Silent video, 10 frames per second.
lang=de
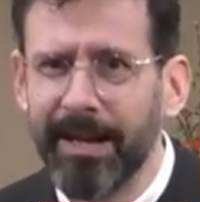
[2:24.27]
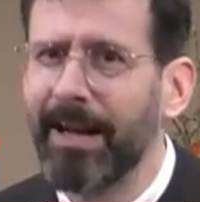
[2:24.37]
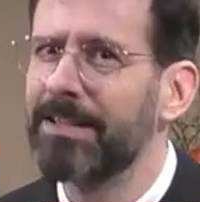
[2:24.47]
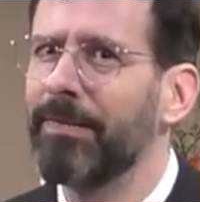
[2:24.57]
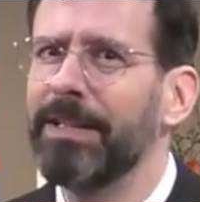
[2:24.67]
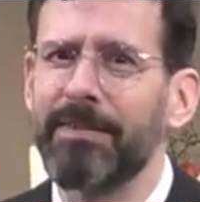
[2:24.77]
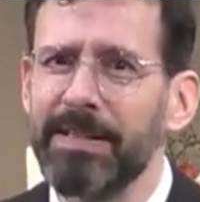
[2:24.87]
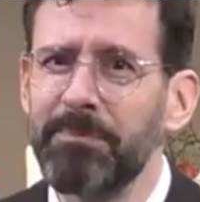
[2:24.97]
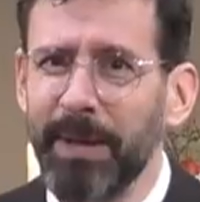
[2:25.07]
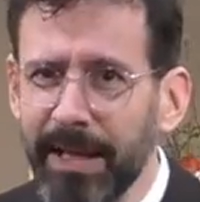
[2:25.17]
Also wenn ihr
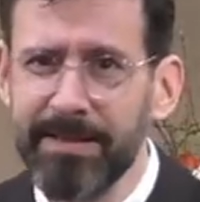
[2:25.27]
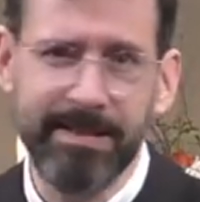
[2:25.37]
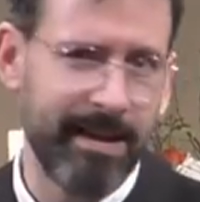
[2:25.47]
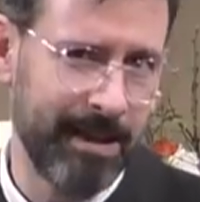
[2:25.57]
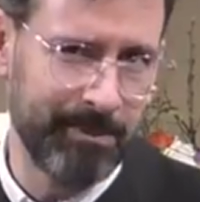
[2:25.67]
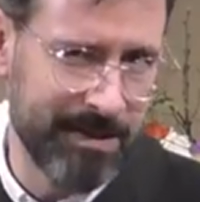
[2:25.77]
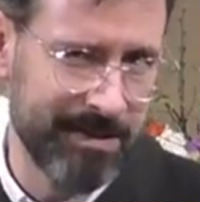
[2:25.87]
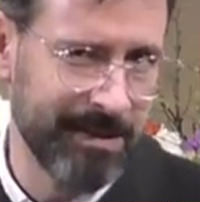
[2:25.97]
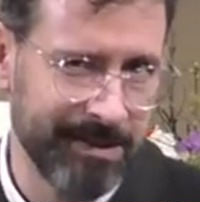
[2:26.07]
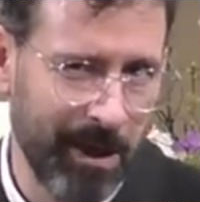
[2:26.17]
was Pinkes anhabt, ist
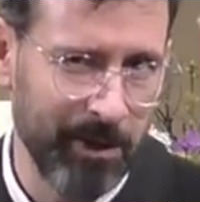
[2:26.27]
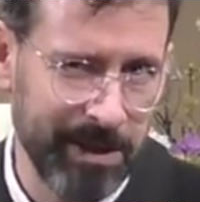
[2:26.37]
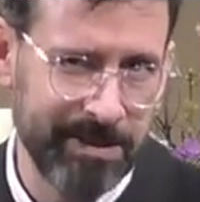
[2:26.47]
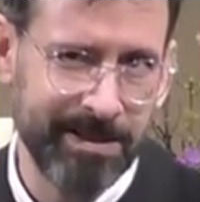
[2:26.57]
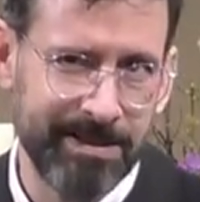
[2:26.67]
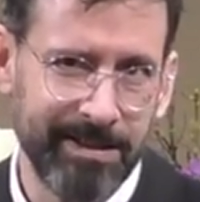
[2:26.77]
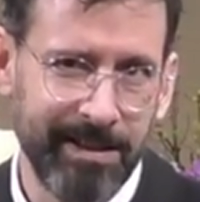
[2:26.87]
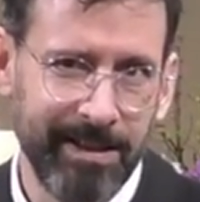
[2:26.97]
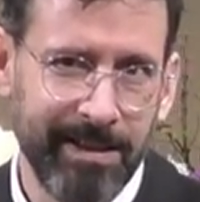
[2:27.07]
es genau richtig.